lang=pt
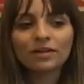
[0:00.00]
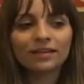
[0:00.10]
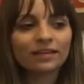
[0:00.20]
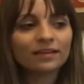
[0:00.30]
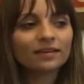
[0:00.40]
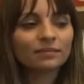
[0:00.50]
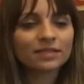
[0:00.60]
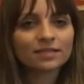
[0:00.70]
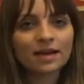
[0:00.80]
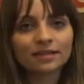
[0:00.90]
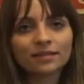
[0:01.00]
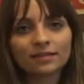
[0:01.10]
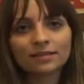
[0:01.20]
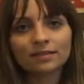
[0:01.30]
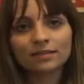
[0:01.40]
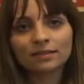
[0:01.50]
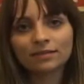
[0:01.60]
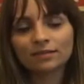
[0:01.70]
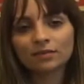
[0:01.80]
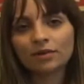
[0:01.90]
linha baseada em,
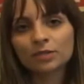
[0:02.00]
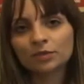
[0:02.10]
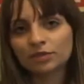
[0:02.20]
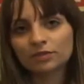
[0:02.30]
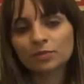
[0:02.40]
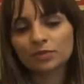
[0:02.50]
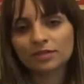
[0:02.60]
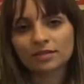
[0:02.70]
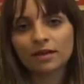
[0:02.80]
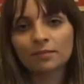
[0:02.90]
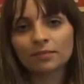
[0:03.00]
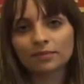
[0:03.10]
em Gospel Girls, por exemplo.